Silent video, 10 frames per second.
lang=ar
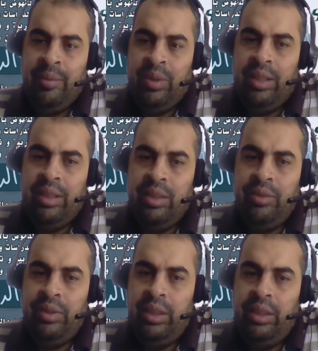ان
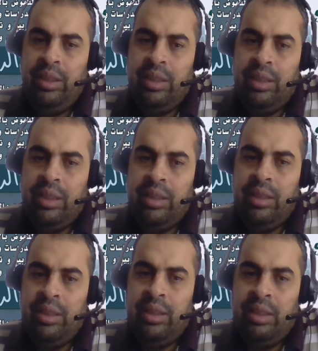في آه،
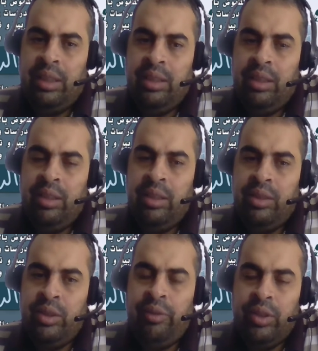يعني
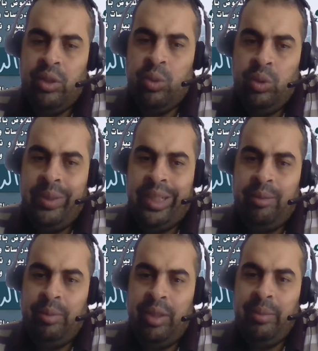شفره الكود بتاعت
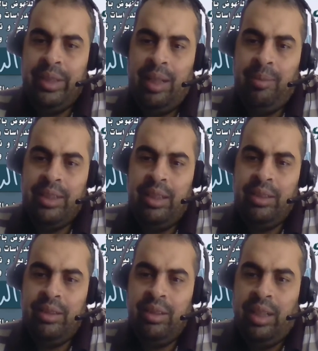البرنامج دي عامله زي
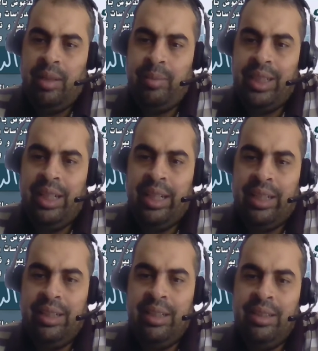طريقه عمل
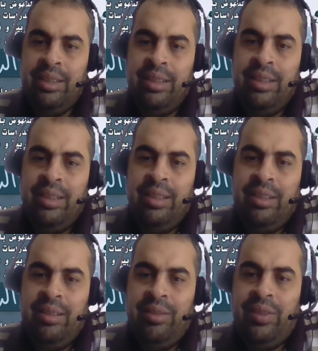الاكل
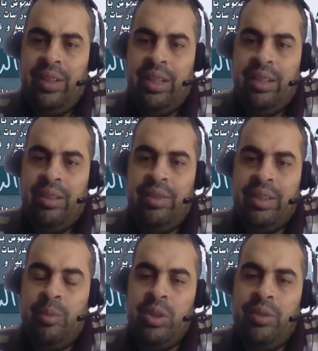ف...
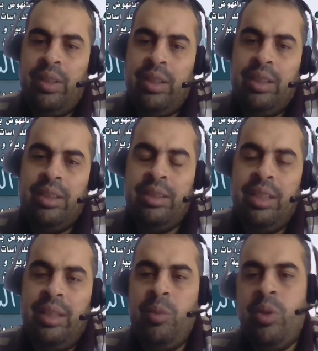فانت ممكن تفكر
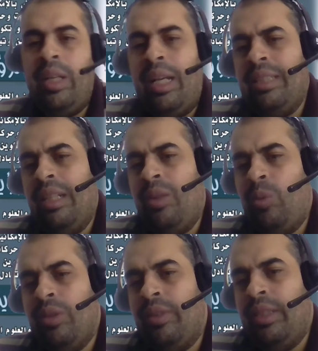ازاي ممكن اعدل
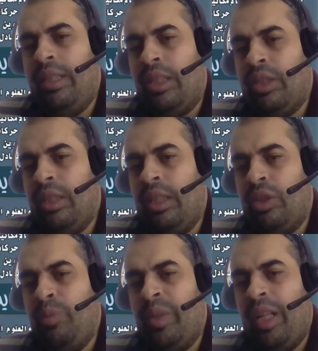الوصفه دي عشان
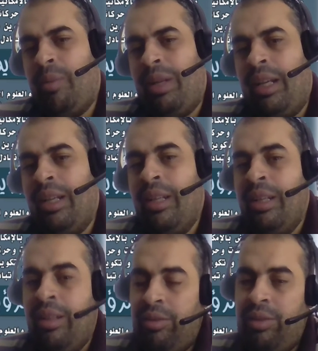اشيل منها الملح
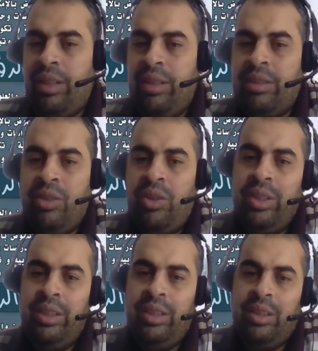
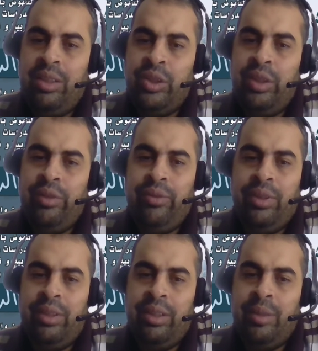فالطاهي الشيف
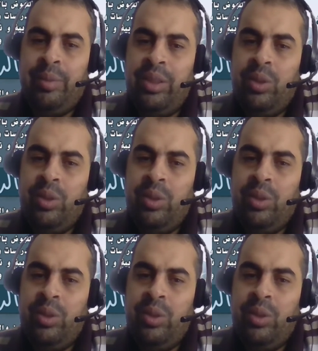الكبير يقول